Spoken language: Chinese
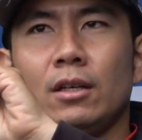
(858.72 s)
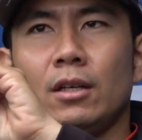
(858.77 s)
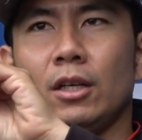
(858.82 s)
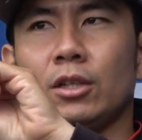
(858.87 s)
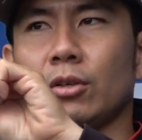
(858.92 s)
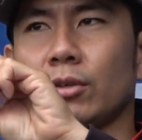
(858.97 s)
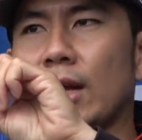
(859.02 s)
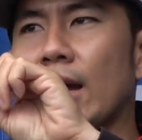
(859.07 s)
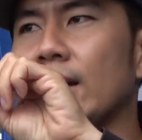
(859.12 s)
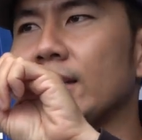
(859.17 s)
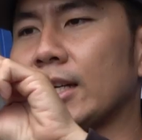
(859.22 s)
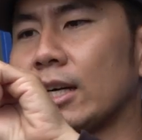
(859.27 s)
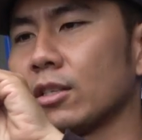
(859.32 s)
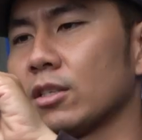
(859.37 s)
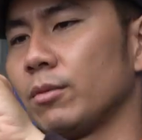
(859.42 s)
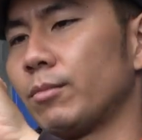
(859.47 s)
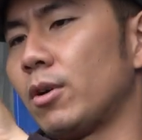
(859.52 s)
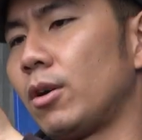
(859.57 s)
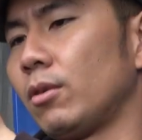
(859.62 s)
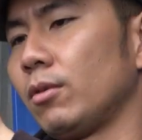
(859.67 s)
你懂他在讲
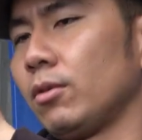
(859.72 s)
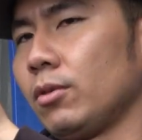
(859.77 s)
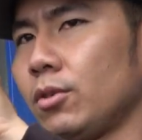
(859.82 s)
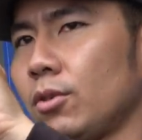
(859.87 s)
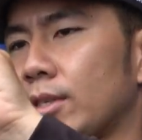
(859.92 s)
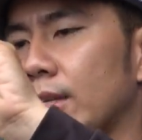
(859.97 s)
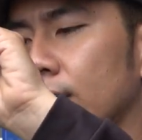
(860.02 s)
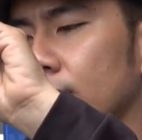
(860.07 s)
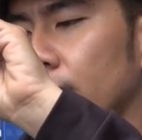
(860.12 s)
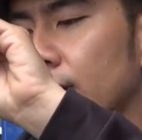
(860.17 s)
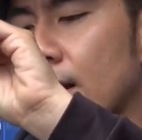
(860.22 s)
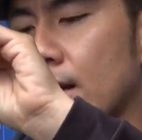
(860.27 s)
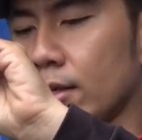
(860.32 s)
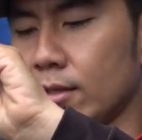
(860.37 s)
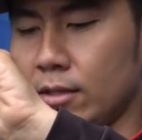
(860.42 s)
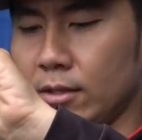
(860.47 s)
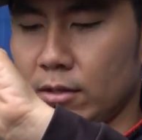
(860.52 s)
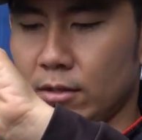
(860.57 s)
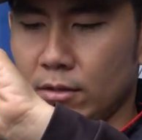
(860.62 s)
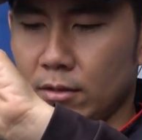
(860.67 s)
什么，就长这个样
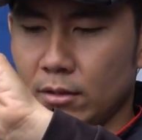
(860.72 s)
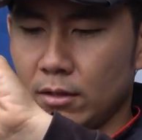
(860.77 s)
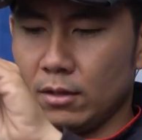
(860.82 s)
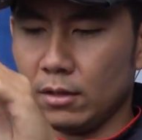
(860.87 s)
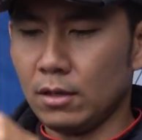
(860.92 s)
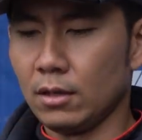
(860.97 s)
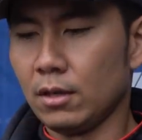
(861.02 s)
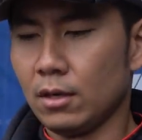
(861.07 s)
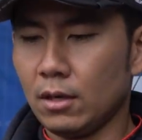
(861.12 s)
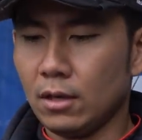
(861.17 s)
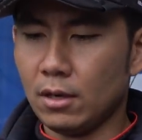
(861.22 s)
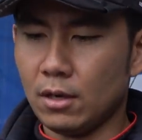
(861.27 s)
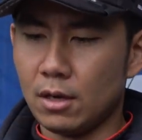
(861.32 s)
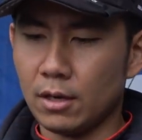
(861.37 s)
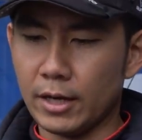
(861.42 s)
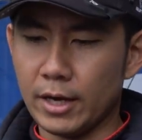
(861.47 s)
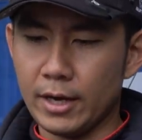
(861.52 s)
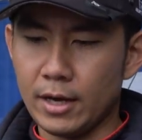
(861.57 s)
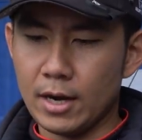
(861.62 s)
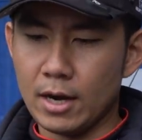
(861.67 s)
子。
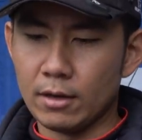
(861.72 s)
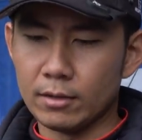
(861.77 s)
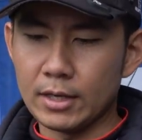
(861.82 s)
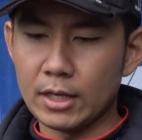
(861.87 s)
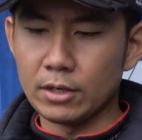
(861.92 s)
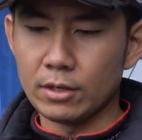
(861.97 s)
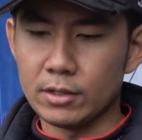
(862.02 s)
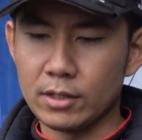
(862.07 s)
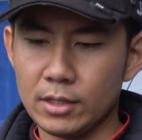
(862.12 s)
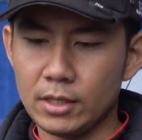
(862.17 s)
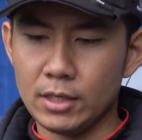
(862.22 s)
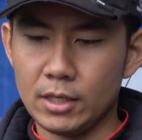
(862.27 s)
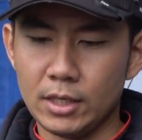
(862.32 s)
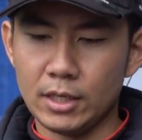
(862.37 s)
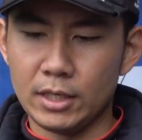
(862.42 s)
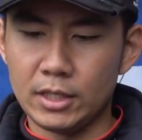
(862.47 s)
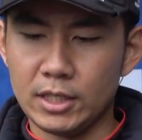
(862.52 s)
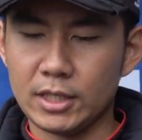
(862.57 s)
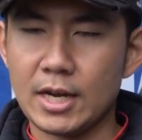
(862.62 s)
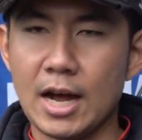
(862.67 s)
OK，好，再就
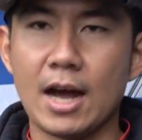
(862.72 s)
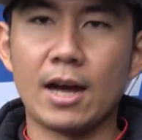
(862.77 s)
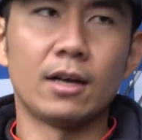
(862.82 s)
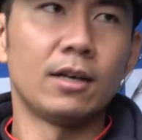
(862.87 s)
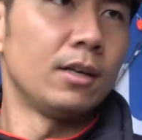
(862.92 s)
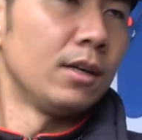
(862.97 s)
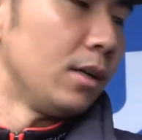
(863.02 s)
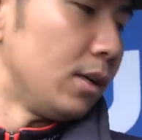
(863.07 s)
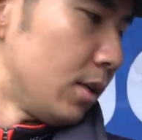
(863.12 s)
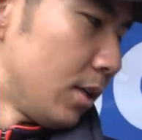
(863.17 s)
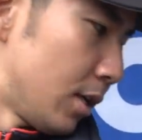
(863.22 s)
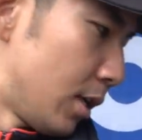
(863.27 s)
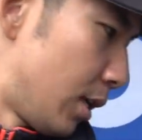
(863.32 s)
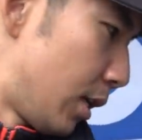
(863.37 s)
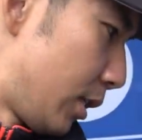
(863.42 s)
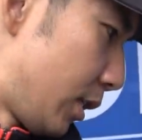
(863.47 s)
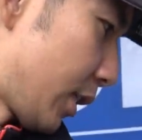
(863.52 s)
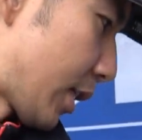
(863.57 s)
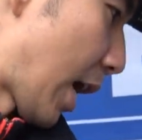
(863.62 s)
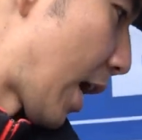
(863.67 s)
是 jig。
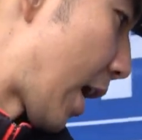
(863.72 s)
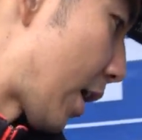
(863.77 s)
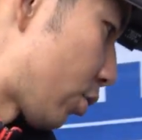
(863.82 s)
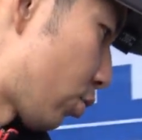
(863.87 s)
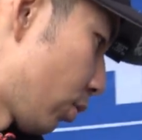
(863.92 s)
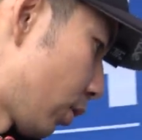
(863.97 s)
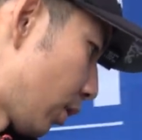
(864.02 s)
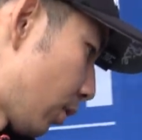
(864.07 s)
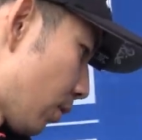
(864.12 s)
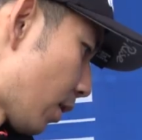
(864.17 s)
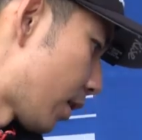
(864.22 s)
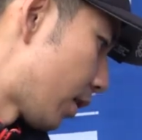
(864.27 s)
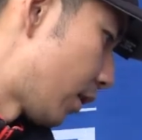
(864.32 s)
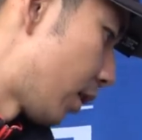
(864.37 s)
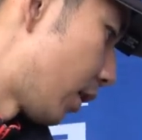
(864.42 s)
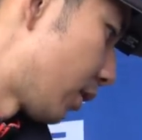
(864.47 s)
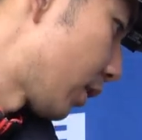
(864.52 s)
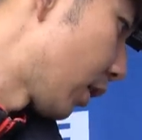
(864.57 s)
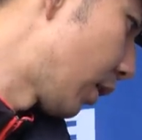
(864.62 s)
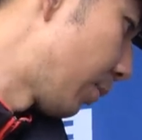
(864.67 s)
jig 来说的话
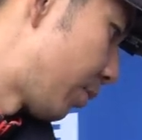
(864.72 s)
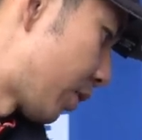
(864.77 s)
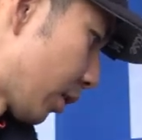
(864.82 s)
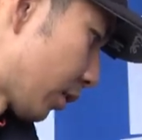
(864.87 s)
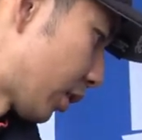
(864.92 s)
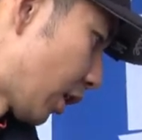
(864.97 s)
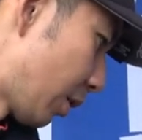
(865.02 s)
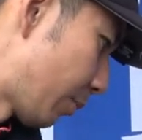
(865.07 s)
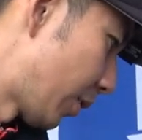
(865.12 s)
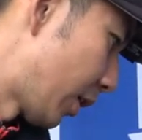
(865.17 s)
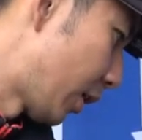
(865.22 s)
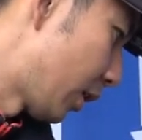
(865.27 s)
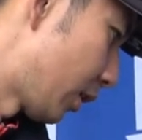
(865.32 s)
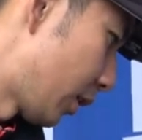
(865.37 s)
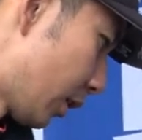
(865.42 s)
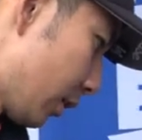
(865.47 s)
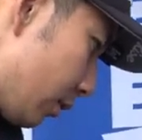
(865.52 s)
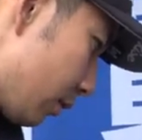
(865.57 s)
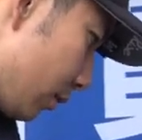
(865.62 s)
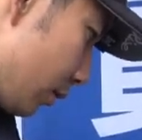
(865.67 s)
呢，这个比较特别一
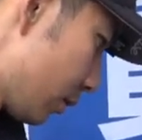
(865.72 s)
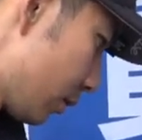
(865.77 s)
点。